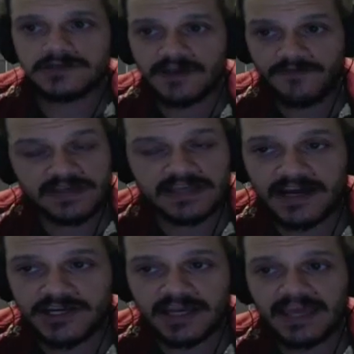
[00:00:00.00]
Já fiz essa
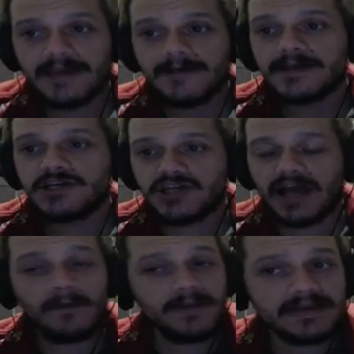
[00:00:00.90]
hunt aqui?
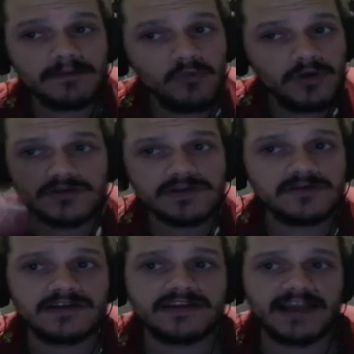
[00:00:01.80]
Já, mas há muitos
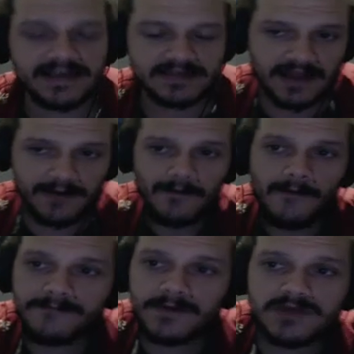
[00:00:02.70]
anos atrás, tá?
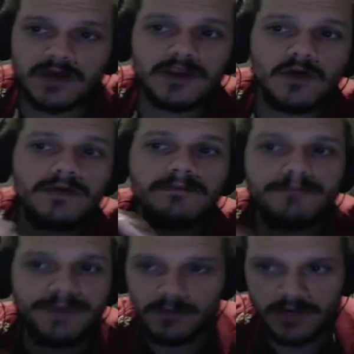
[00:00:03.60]
Não tenho nenhum
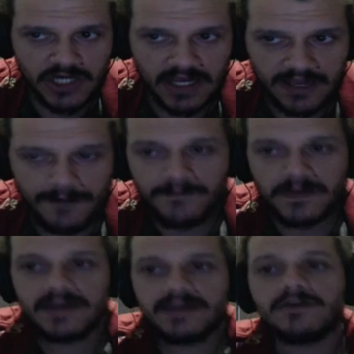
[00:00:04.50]
imbuement aqui.
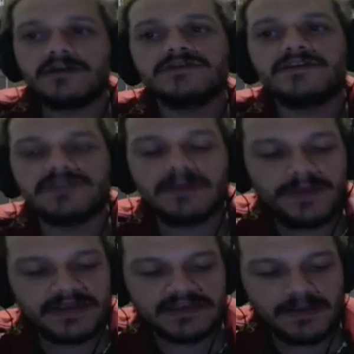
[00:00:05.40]
E a única coisa que você
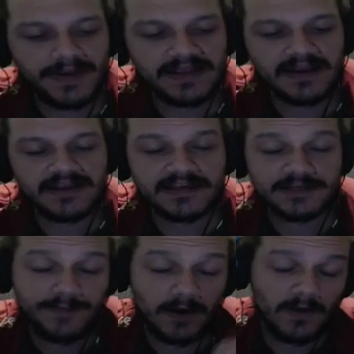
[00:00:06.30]
precisa para entrar nesse
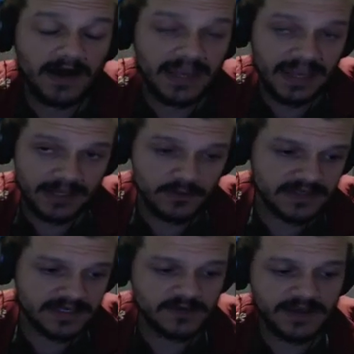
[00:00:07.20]
respawn, além do
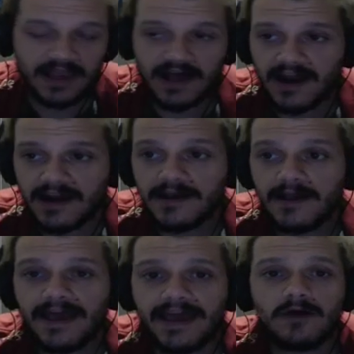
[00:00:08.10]
acesso a Yalahar,
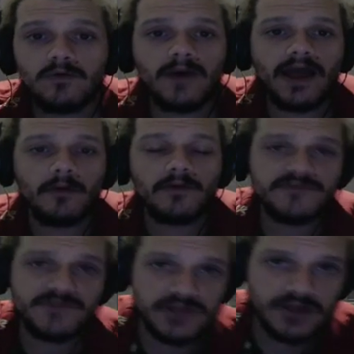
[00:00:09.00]
é um
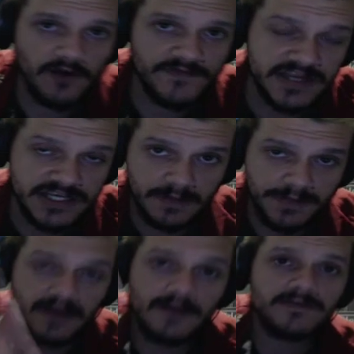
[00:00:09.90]
Helmet of the Deep.